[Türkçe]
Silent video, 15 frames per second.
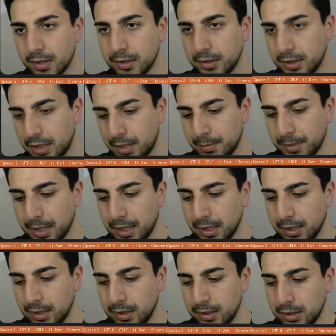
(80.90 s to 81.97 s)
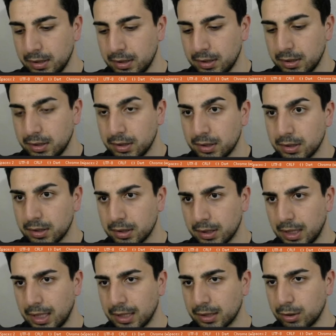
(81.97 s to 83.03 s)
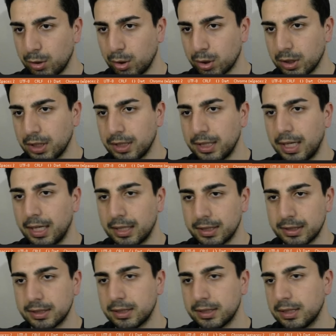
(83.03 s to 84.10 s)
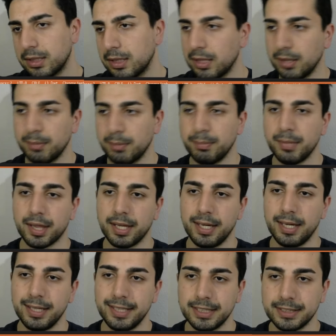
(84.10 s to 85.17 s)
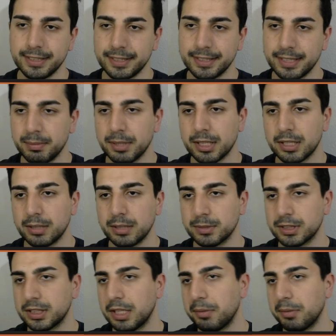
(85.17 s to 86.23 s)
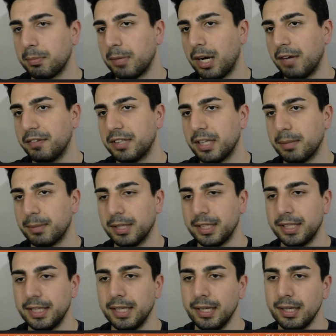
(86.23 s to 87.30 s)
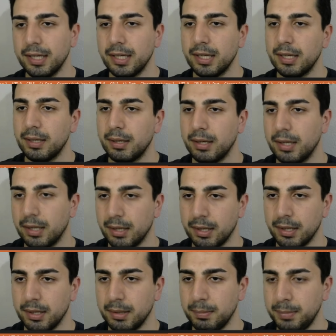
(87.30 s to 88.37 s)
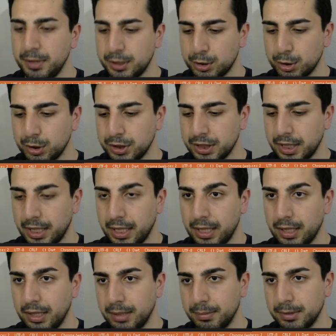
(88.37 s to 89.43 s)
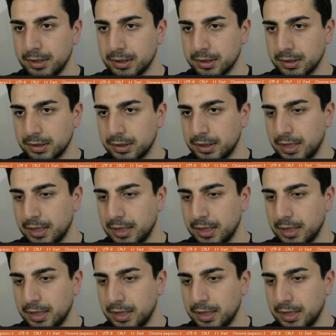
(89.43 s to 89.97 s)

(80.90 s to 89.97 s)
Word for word: Tema dark dark.dark Mesela yeşil tema, kırmızı tema, mavi tema diye ee, bir sürü şey ayarlayabilirsiniz.